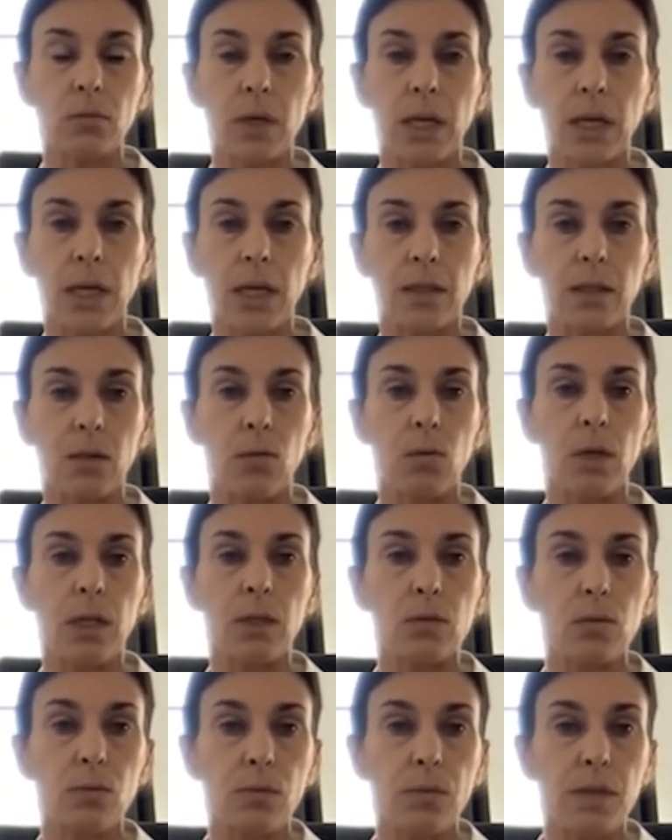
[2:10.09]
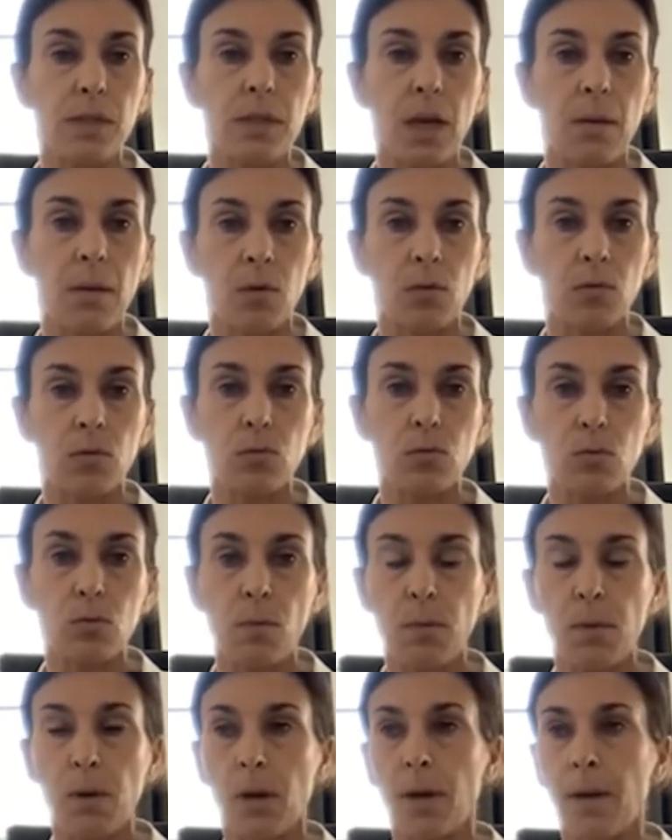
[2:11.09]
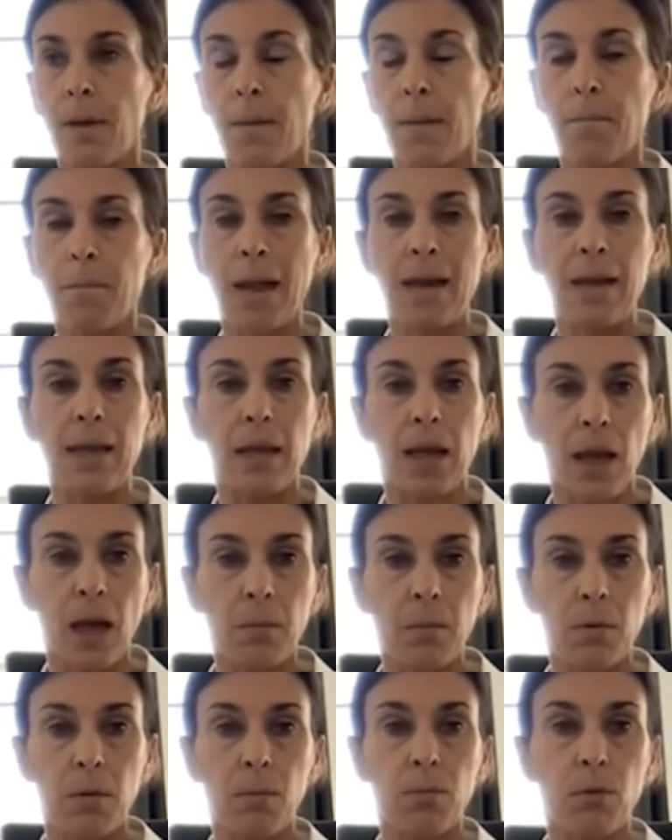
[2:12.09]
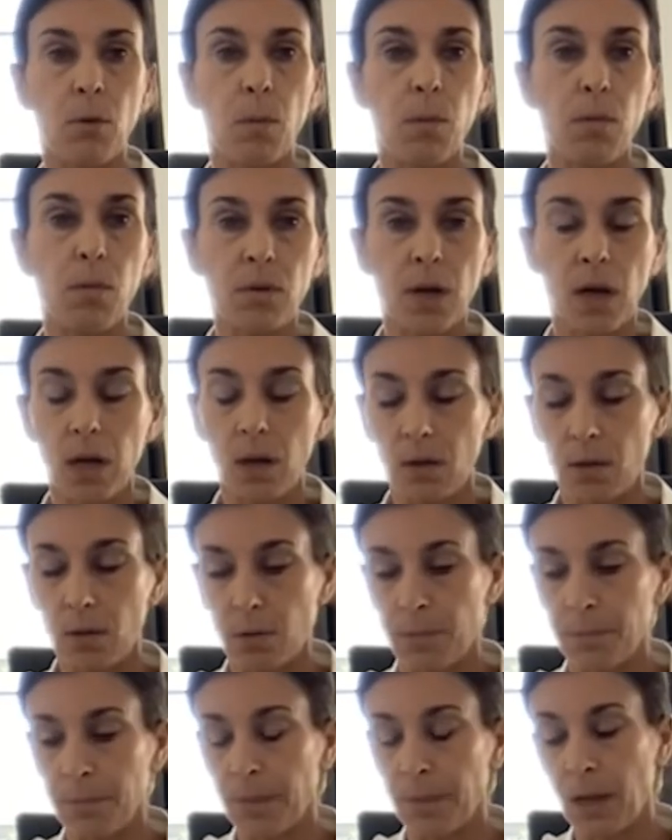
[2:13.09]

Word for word: de la catégorie est suffisamment souple, malléable pour pouvoir euh,